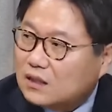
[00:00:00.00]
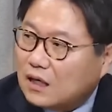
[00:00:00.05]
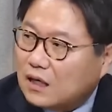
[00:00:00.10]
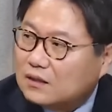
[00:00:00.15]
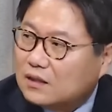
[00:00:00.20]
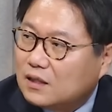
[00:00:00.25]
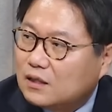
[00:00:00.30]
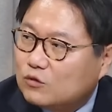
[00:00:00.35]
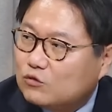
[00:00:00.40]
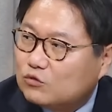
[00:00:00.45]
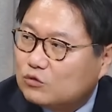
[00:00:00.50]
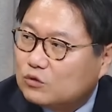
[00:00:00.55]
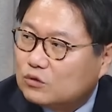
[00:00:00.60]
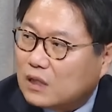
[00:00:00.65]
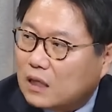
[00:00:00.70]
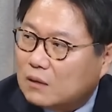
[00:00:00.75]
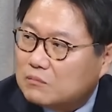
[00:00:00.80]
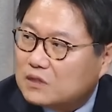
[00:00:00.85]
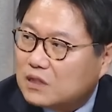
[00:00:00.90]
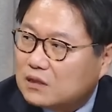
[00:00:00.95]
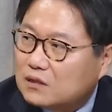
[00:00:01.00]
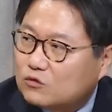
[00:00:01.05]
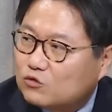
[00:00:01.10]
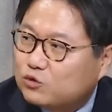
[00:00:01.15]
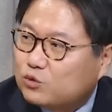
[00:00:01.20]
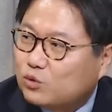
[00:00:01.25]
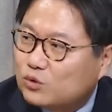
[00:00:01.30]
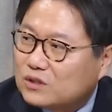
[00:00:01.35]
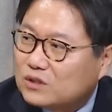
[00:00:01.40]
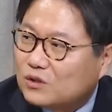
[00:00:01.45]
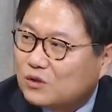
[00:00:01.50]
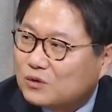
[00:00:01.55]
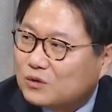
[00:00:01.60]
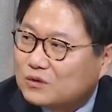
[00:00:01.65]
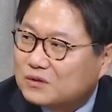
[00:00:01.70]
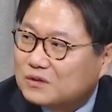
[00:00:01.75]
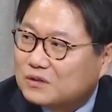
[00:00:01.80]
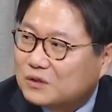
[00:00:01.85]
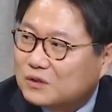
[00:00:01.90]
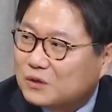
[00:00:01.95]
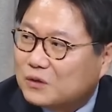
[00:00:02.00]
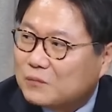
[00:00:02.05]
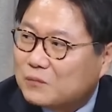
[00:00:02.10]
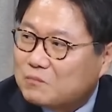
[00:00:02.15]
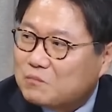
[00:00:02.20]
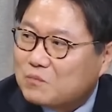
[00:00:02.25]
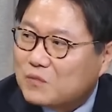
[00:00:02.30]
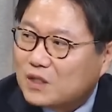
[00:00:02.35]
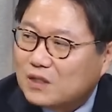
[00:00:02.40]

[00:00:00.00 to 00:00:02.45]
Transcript: 강내구 감사를 구속시켰거든요. 그렇죠.